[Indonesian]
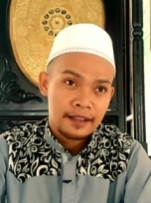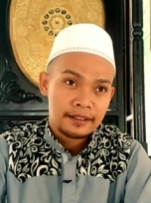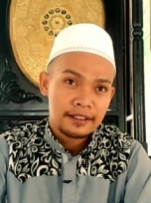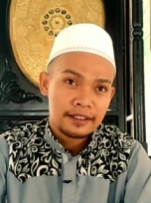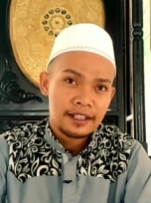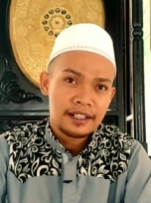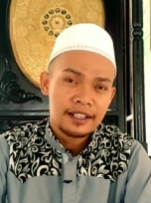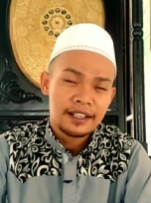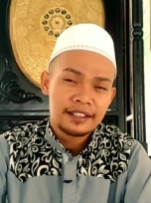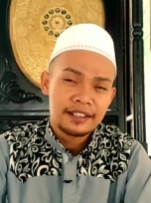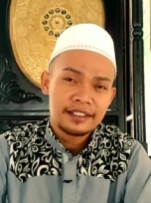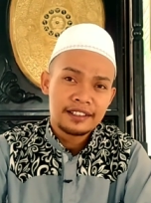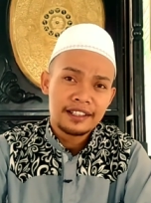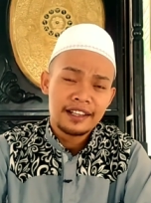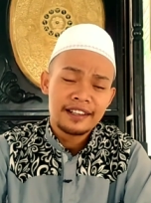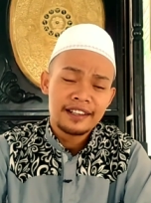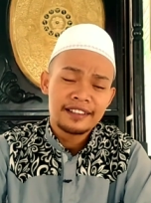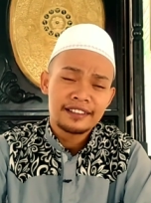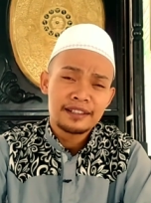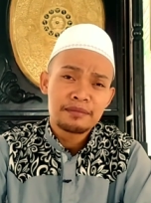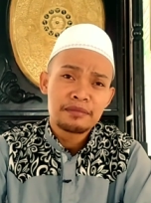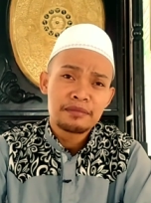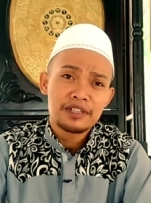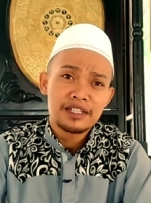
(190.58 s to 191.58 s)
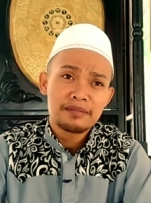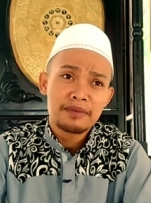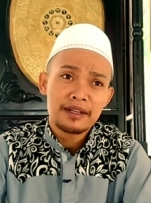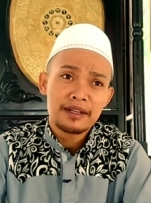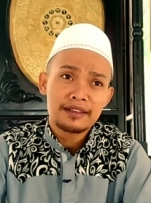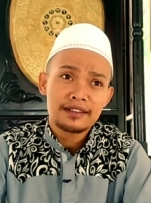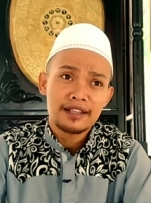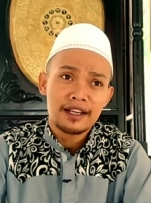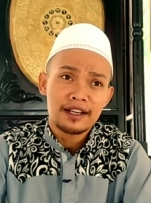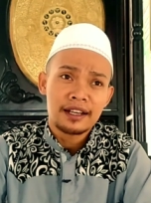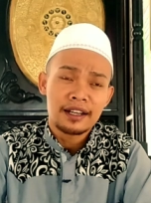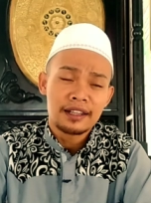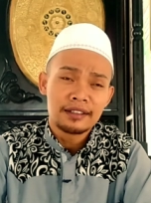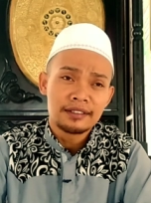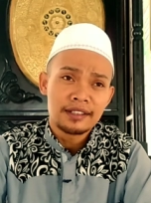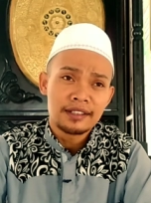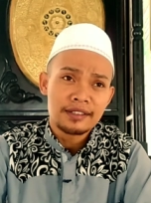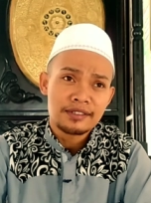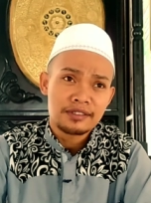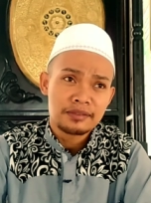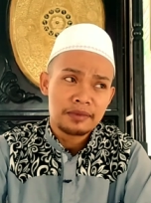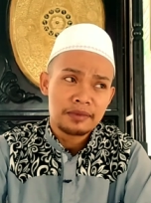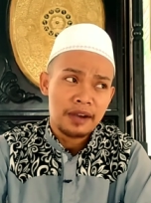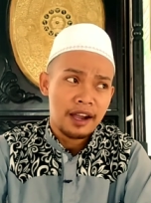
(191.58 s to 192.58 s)
Dan ketika kita melibatkan
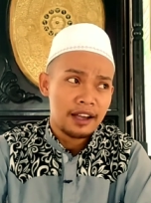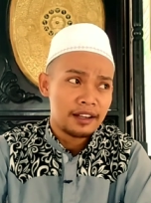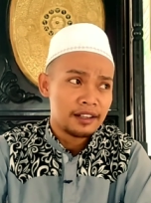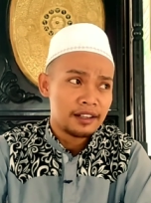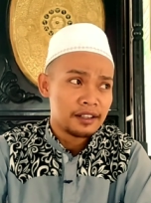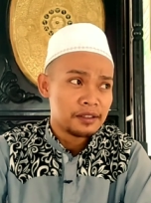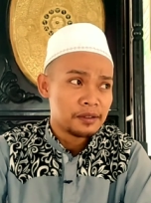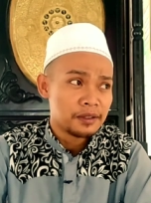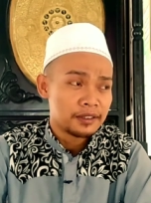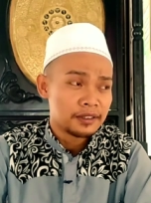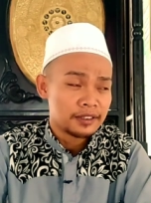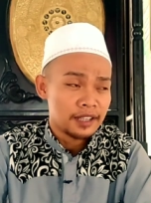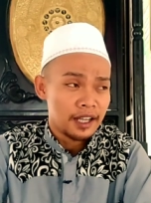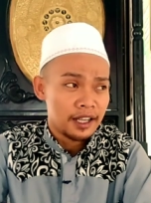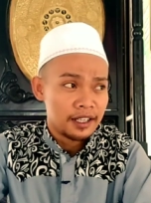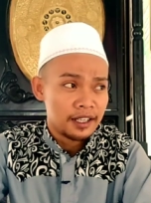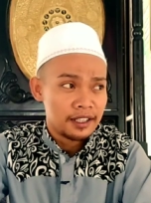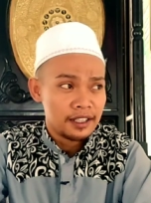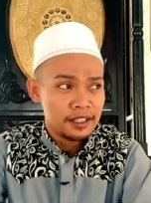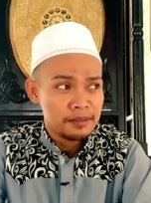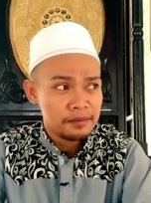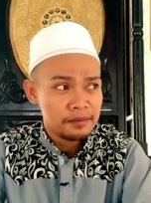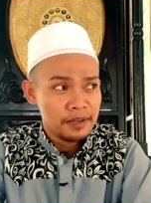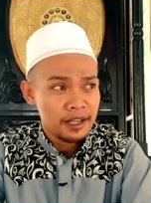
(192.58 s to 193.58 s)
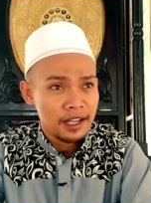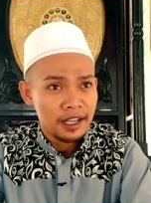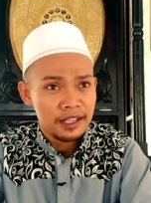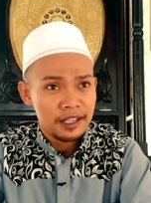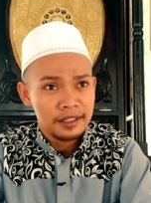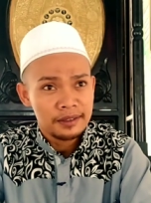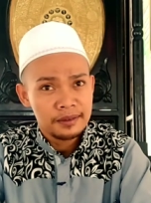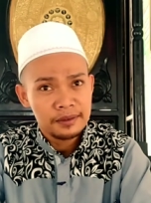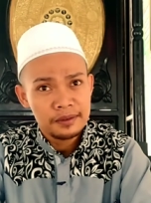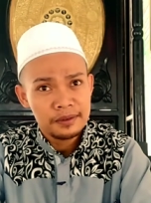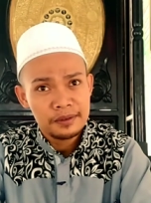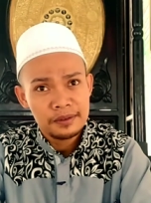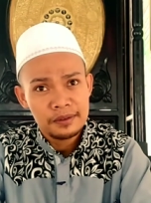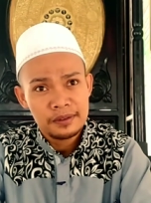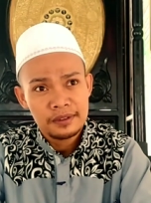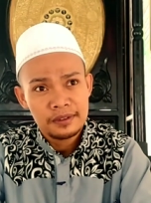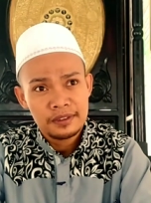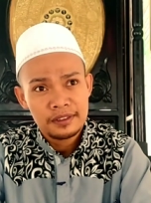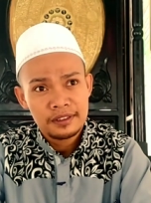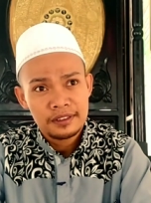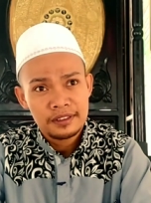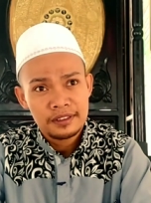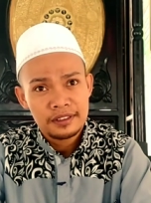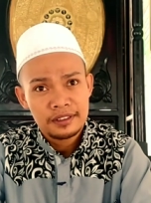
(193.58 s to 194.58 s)
Allah Subhanahu wa taala, maka itu
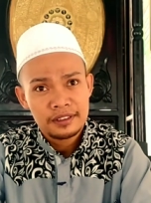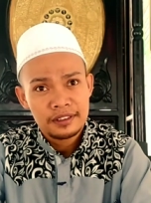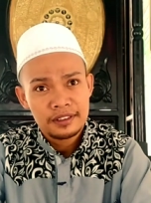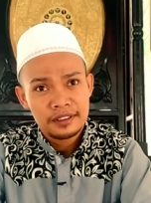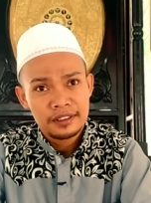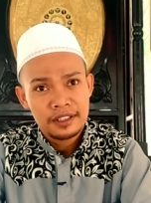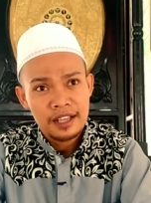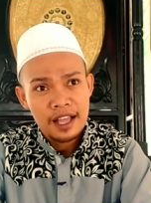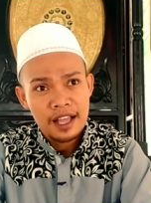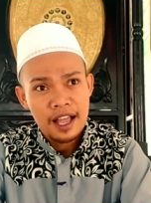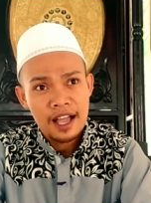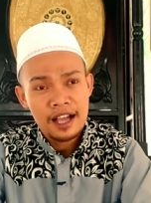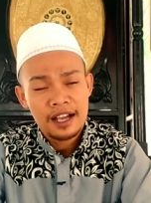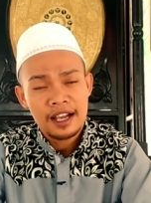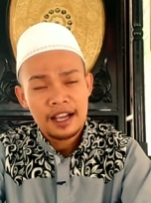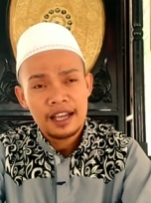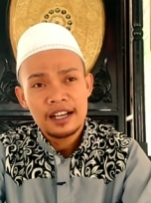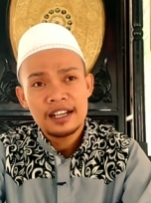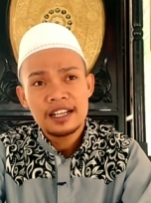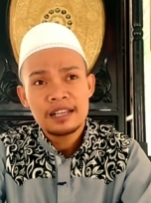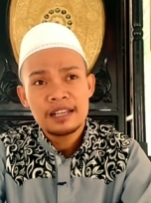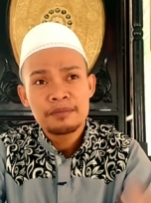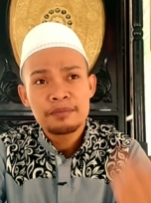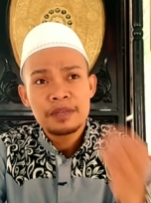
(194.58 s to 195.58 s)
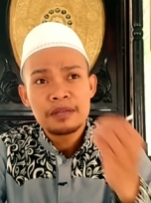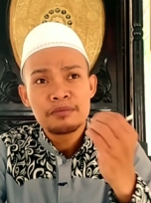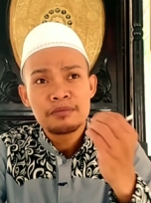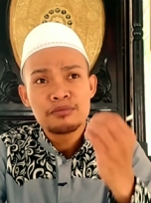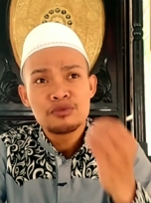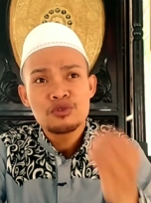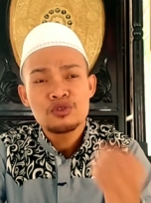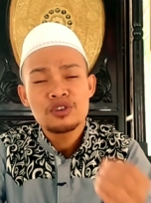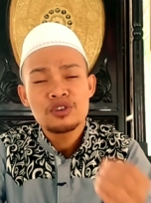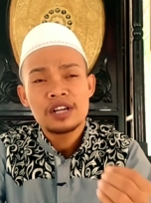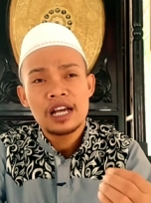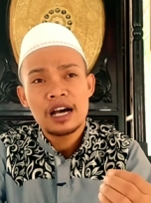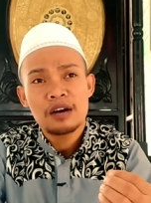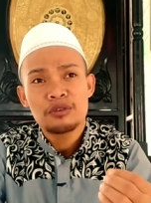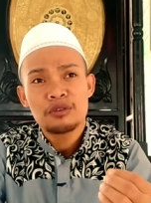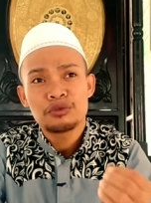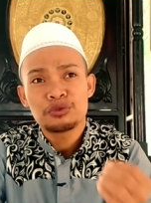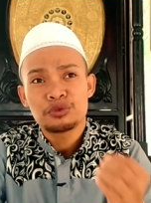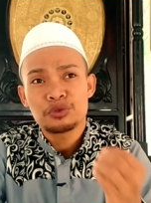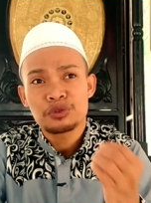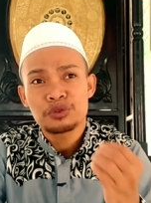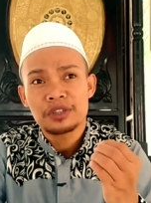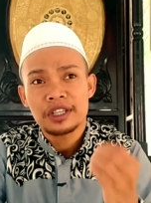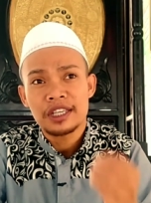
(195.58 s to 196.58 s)
akan lebih mudah
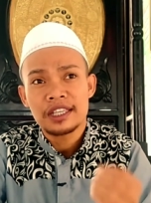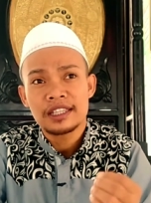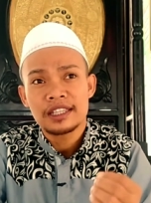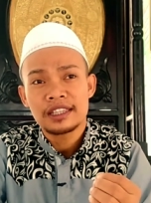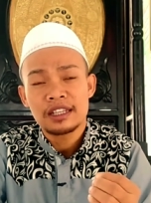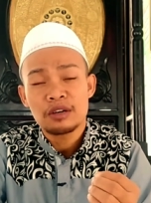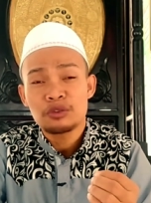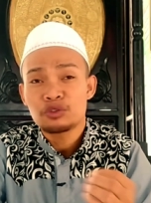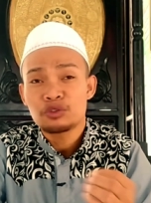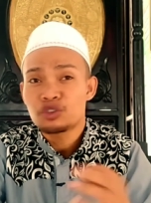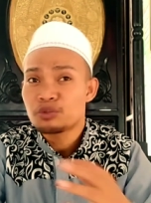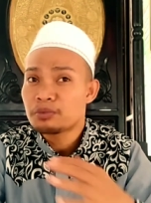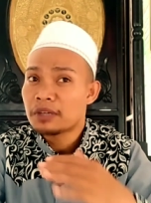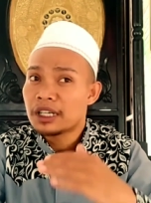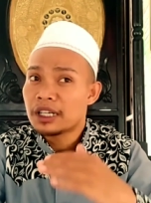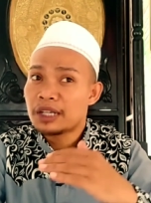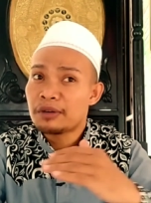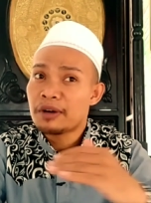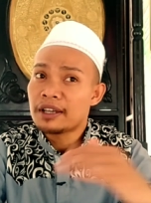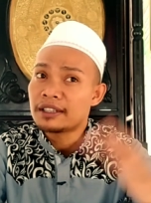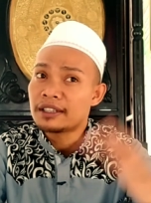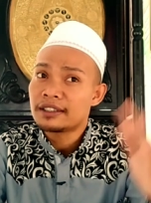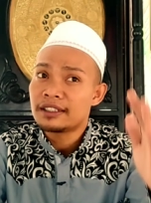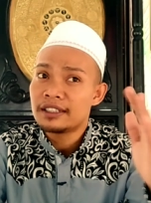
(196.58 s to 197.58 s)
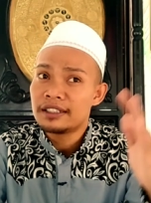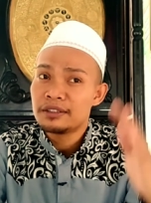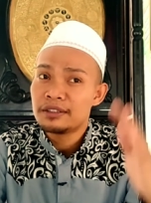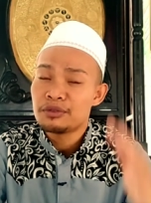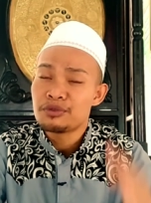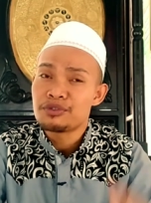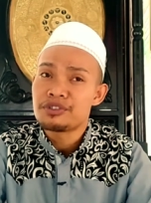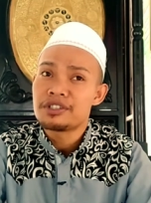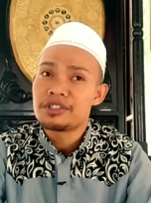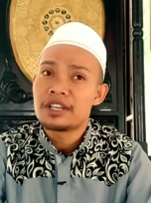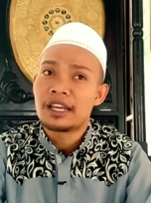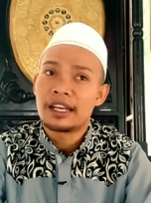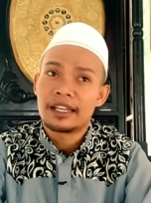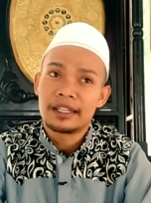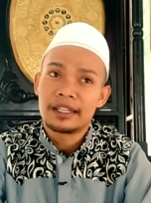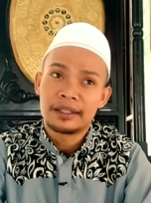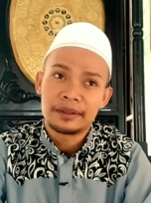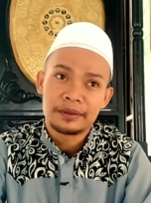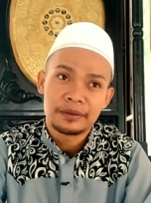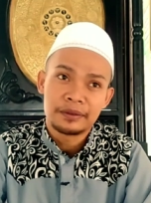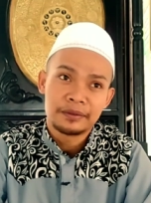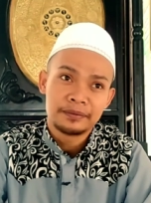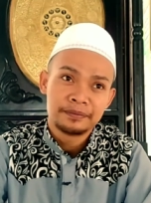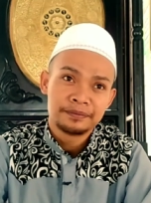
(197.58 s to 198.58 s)
untuk kita untuk melewati ujian
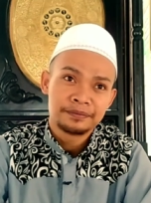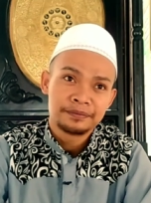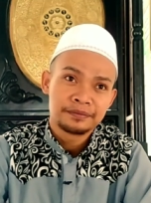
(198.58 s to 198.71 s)
itu.